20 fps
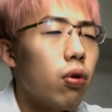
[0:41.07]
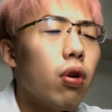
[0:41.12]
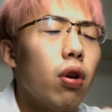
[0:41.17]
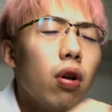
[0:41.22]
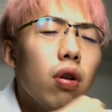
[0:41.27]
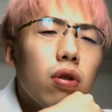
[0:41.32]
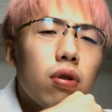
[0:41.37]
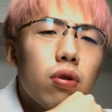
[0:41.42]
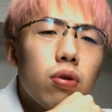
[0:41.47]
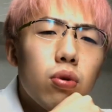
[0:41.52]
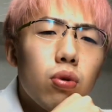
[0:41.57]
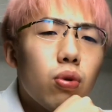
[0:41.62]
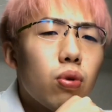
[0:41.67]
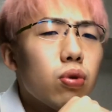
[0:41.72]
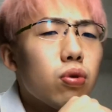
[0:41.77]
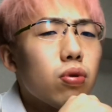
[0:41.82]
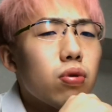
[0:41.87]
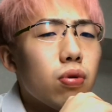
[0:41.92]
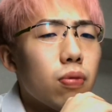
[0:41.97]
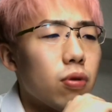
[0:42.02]
え、どうい
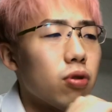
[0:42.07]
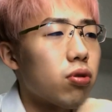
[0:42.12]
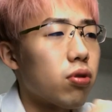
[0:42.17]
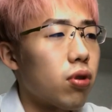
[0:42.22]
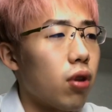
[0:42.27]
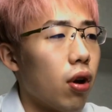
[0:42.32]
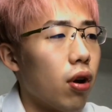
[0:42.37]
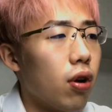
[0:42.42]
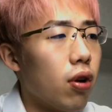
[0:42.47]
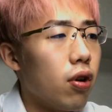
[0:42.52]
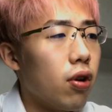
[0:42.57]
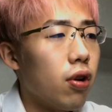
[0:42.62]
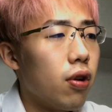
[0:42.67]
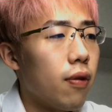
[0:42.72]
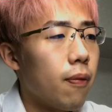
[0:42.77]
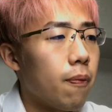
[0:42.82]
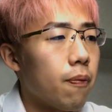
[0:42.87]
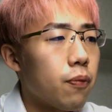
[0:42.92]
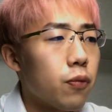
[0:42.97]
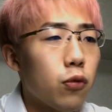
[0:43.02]
うことと思って、
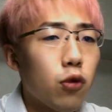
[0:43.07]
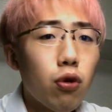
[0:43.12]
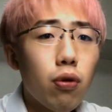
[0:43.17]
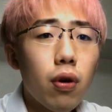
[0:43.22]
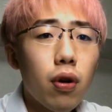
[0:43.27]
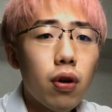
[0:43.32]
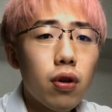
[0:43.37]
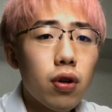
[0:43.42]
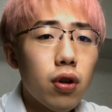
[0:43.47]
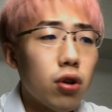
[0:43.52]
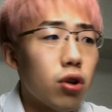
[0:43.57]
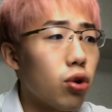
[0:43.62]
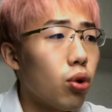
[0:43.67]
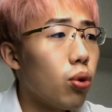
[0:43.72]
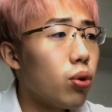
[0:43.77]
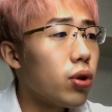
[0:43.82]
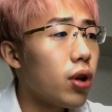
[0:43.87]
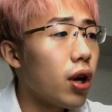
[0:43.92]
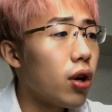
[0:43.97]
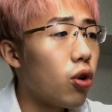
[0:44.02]
どうやらね、京
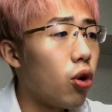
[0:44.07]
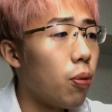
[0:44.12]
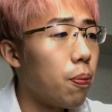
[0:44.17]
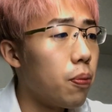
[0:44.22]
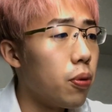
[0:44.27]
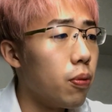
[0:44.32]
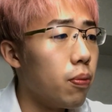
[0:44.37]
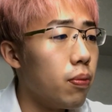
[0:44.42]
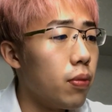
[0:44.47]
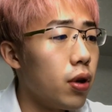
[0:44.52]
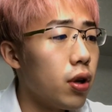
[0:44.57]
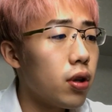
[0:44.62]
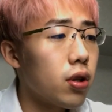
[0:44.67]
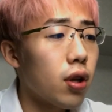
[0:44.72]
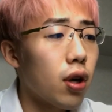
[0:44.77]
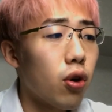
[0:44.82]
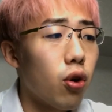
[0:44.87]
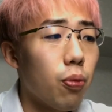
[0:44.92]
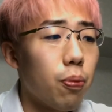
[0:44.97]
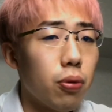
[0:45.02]
大オープン、明
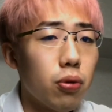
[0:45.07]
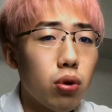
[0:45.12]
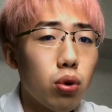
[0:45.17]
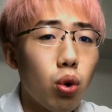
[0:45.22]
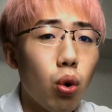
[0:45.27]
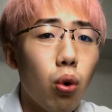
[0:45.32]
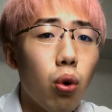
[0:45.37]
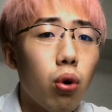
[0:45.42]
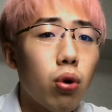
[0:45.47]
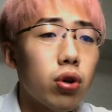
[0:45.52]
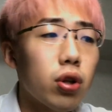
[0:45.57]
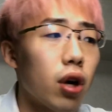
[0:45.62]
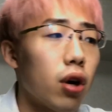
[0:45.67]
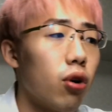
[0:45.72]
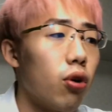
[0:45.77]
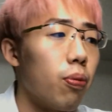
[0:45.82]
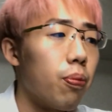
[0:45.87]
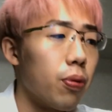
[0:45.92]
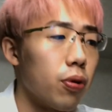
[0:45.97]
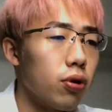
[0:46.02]
大オープン、東北大
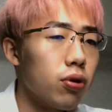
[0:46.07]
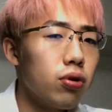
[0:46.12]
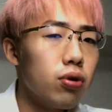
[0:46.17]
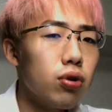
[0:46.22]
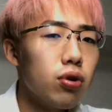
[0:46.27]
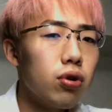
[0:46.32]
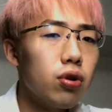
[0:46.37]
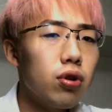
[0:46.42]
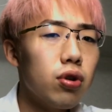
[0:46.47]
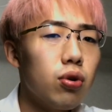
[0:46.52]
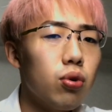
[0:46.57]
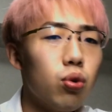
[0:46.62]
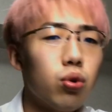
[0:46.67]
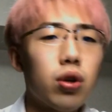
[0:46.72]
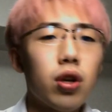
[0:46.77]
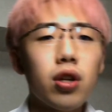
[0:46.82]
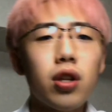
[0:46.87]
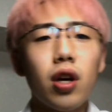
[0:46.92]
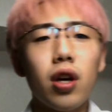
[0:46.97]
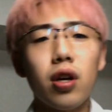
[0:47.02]
オープン
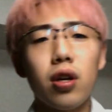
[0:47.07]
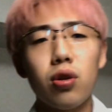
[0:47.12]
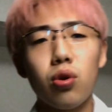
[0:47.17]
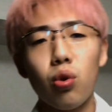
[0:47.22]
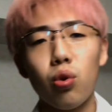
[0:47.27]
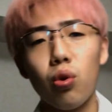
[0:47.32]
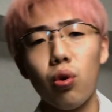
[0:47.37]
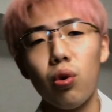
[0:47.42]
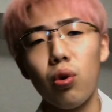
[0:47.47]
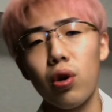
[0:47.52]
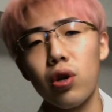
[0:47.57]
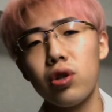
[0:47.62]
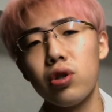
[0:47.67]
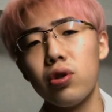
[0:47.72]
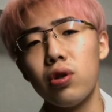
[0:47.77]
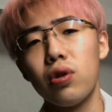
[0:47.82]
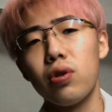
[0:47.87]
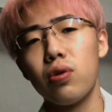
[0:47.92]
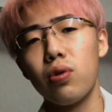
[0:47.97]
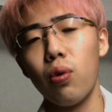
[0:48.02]
受けたい人用らし
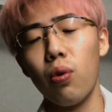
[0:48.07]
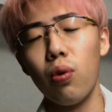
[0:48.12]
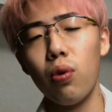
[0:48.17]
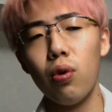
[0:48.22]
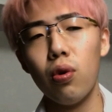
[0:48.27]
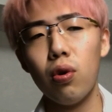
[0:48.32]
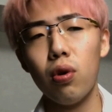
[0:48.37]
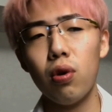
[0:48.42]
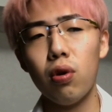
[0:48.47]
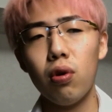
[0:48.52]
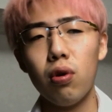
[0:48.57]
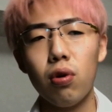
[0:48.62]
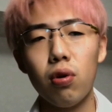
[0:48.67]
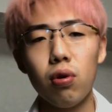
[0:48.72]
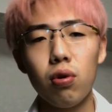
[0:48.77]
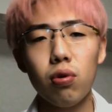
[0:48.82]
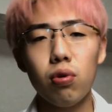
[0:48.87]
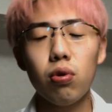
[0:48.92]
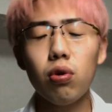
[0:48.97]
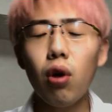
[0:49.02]
いんですよ。
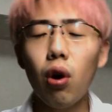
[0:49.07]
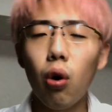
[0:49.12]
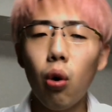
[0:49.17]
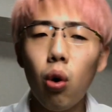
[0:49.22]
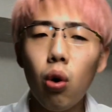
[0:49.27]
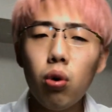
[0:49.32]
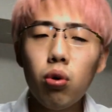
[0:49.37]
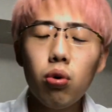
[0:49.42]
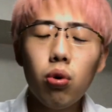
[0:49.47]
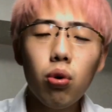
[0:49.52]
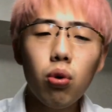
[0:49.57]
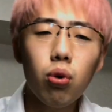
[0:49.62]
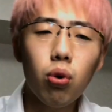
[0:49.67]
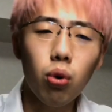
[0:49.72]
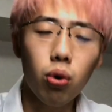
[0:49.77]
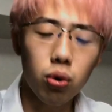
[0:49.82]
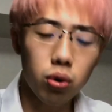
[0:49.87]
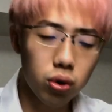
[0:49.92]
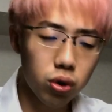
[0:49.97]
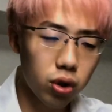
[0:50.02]
で本高
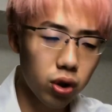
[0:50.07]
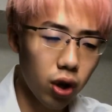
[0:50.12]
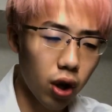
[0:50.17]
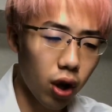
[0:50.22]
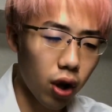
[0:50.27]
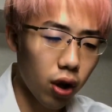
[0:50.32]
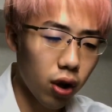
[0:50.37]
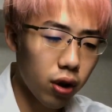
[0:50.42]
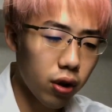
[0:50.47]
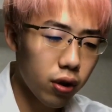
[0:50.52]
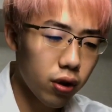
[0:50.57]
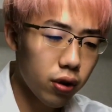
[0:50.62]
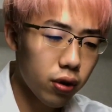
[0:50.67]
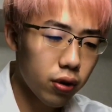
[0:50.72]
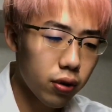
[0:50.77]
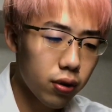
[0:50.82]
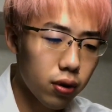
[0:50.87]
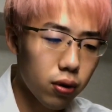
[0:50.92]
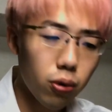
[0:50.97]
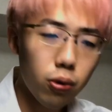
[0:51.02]
校って
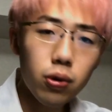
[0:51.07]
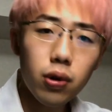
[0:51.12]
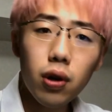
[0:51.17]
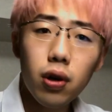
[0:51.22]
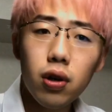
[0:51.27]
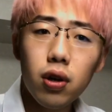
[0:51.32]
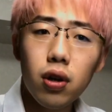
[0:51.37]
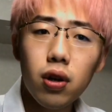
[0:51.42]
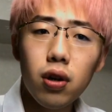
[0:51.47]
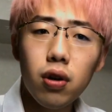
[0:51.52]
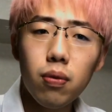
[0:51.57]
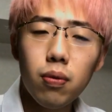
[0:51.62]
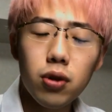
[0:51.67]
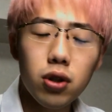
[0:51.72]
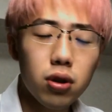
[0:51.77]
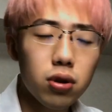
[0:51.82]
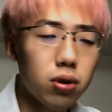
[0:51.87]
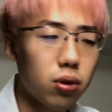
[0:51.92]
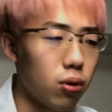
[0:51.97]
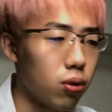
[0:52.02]
東大目
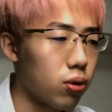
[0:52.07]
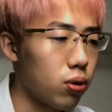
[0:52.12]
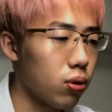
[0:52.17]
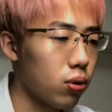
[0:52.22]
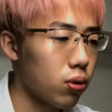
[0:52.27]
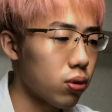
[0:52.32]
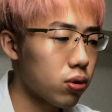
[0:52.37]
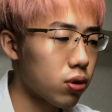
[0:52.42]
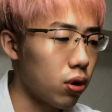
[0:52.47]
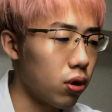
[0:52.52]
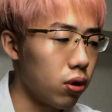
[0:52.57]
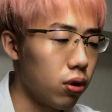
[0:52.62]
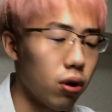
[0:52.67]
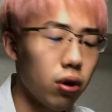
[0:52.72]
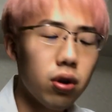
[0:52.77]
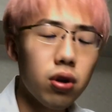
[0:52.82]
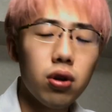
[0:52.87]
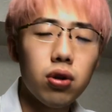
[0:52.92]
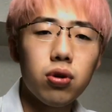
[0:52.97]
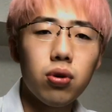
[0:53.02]
指してる人しかい
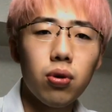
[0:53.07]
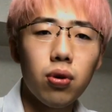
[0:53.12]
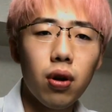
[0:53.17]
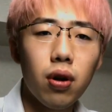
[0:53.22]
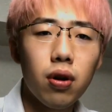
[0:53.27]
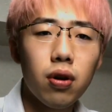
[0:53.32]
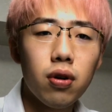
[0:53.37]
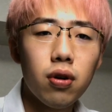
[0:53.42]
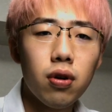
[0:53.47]
ないんですよね。